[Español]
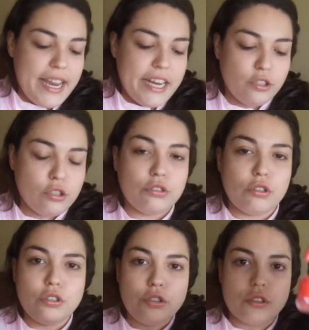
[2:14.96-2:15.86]
Estos
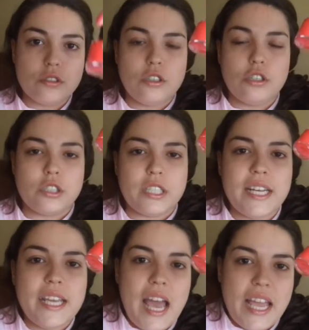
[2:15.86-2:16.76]
dos los
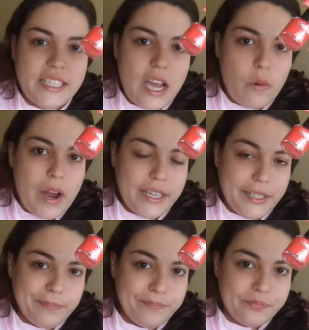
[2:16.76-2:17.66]
tiene
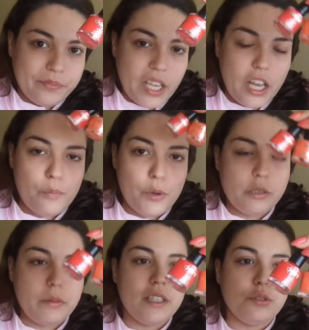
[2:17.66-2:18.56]
Aishawari, que lo
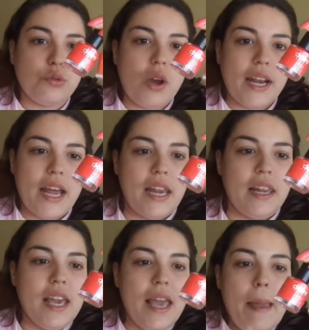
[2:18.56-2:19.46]
podéis ver en su canal.
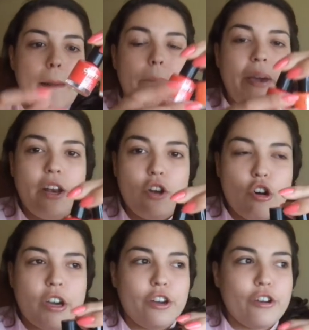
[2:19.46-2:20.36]

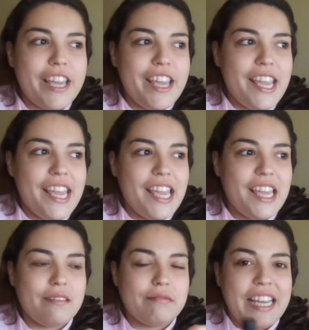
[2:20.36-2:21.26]
Pero creo
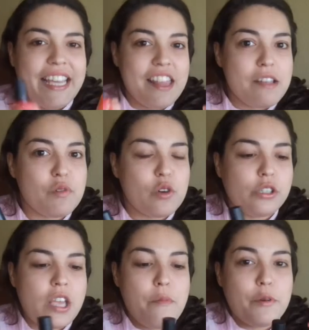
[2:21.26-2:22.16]
que ella tampoco
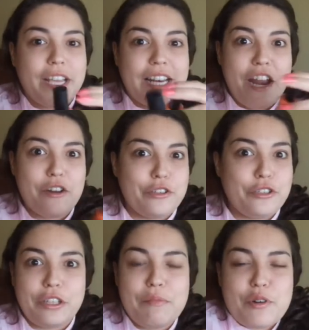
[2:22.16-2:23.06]
lo sabe porque claro,
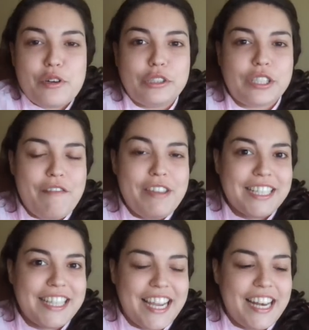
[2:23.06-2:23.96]
yo tampoco lo
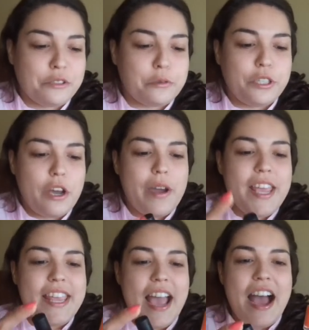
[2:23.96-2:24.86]
sabía hasta que la
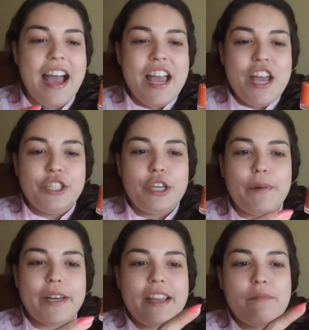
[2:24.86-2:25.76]
escuchaba ella. Yo
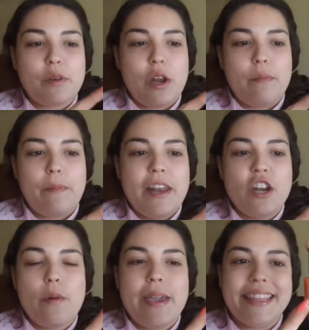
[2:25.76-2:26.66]
por ejemplo el
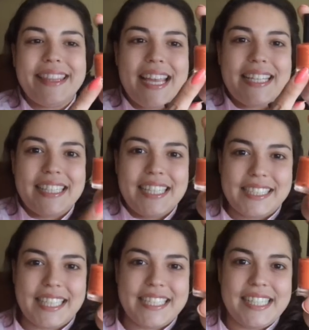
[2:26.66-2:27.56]

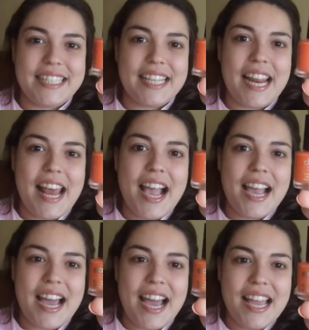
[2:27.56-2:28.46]
B93, que es este
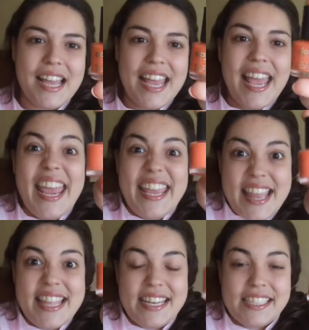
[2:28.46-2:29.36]
naranja,
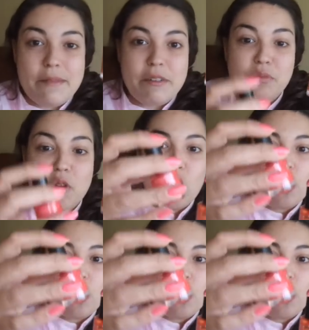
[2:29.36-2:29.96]
ella tiene ese mismo